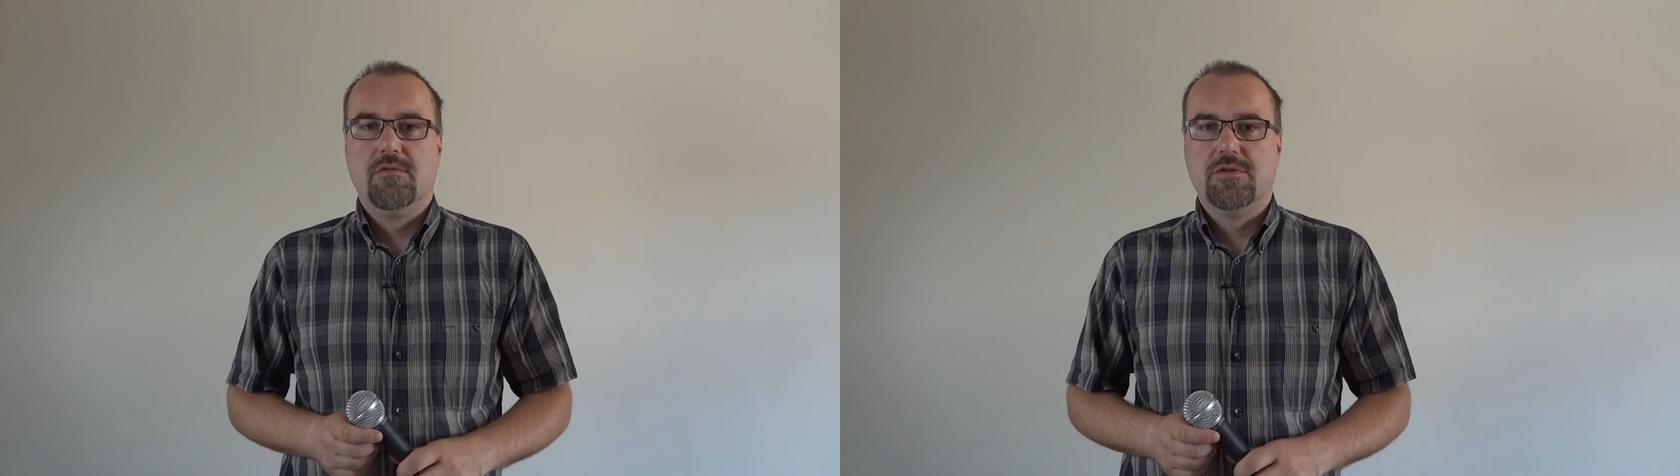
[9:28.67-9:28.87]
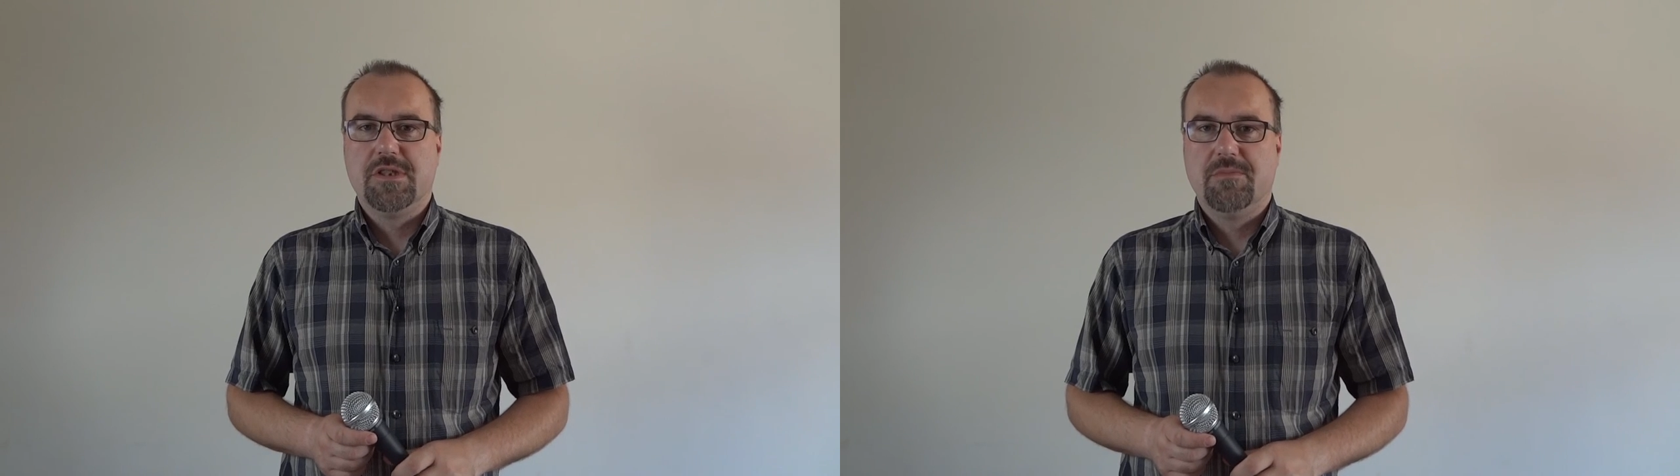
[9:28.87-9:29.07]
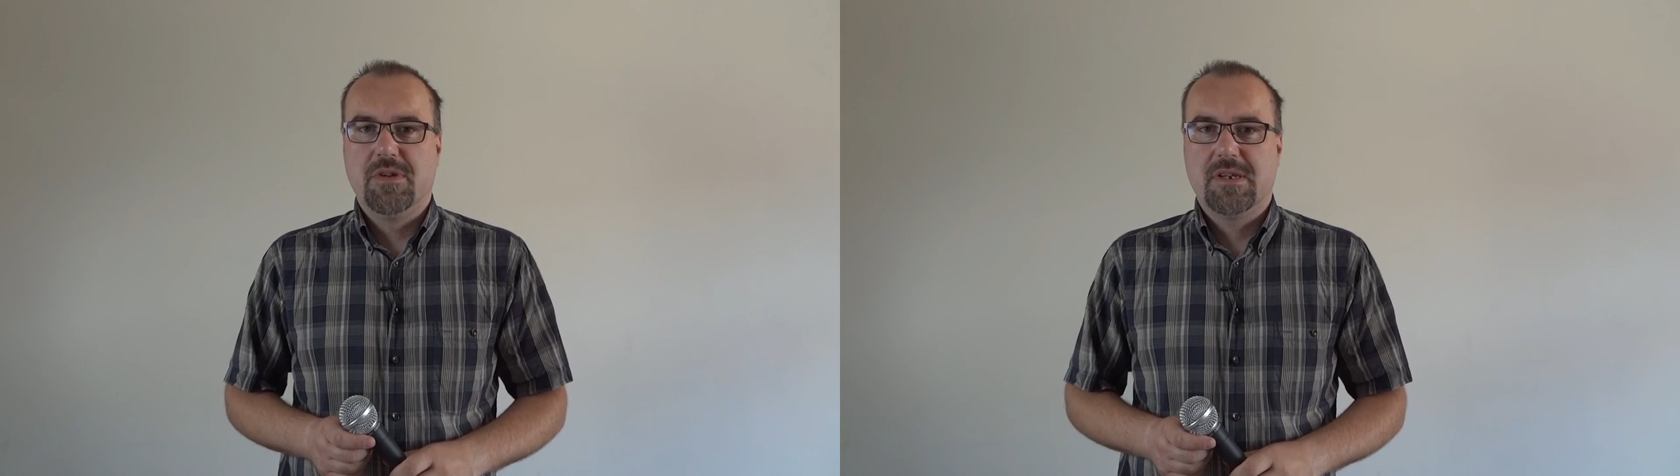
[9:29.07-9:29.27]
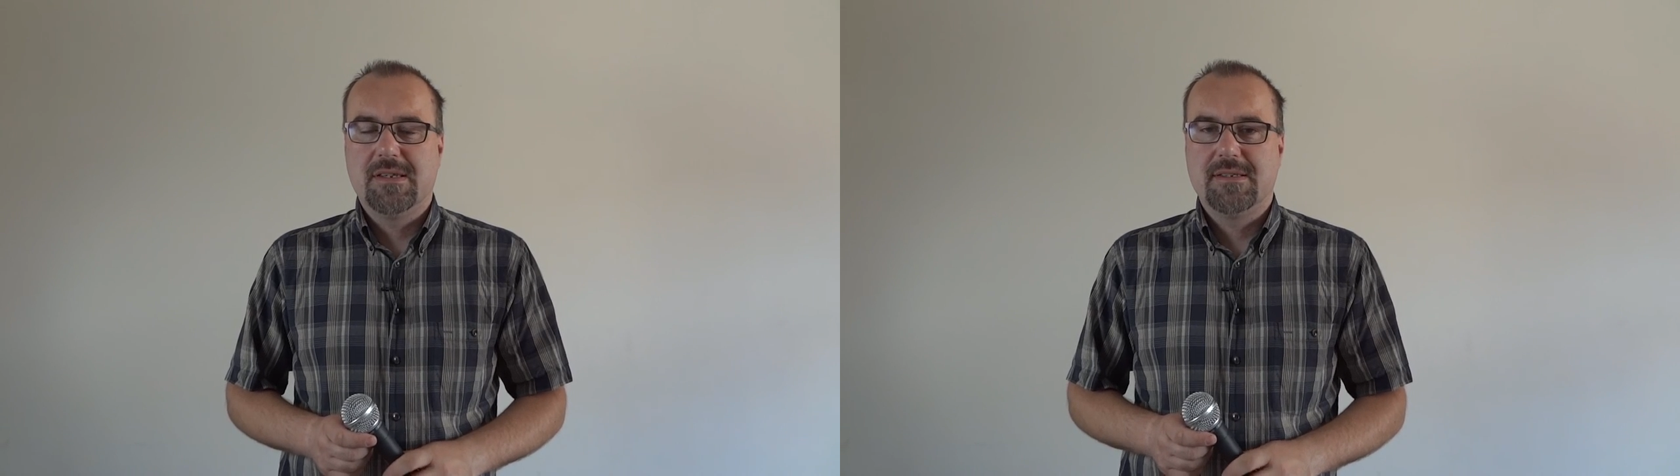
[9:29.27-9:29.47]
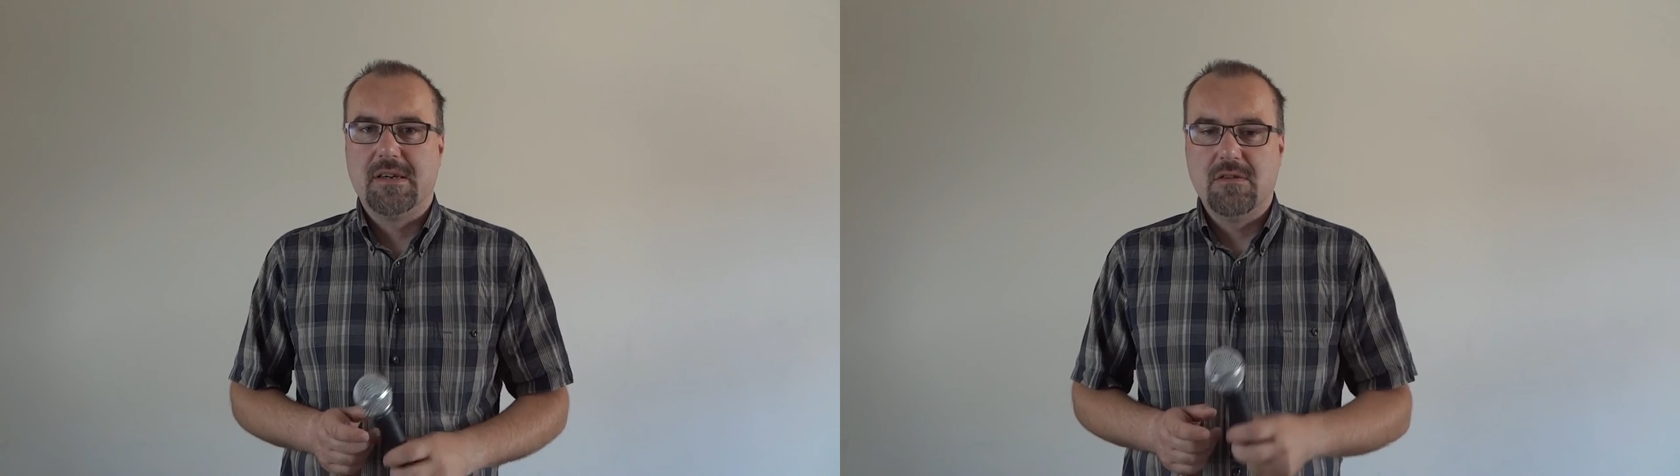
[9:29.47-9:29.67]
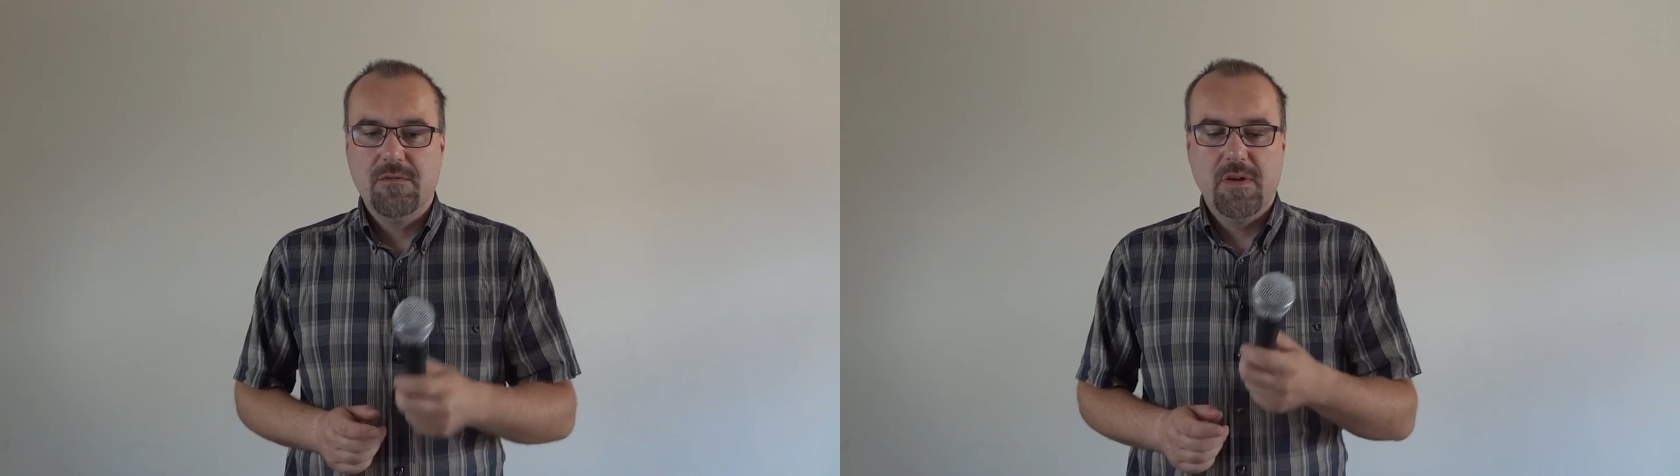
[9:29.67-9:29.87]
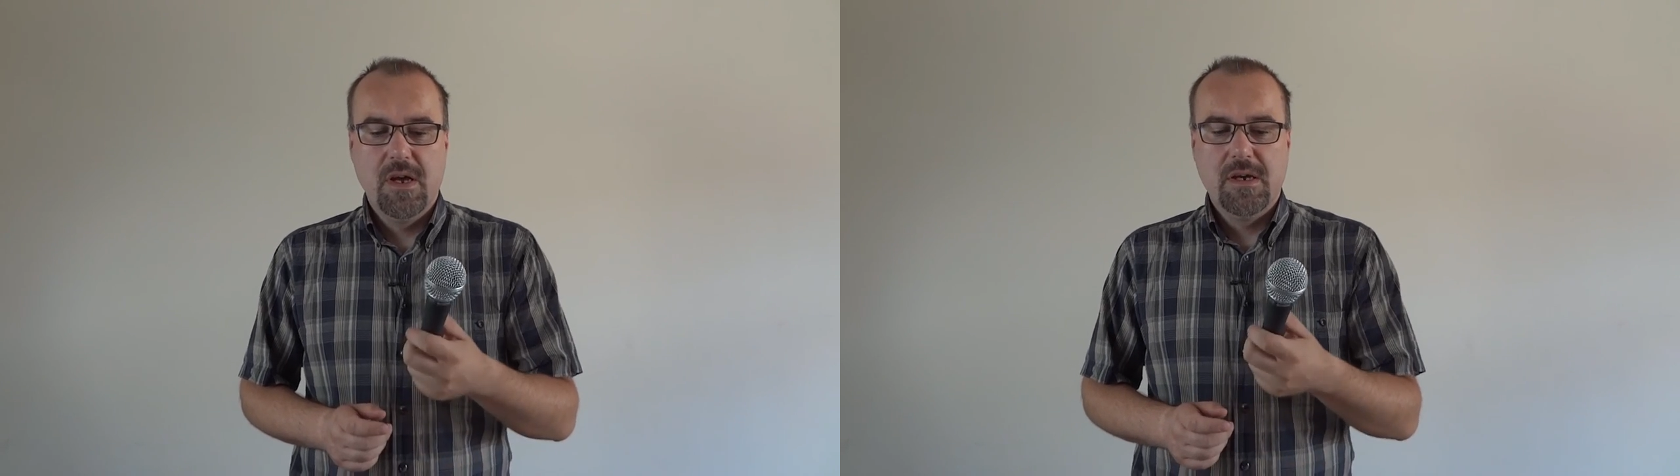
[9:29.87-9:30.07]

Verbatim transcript: różnych podcasterów.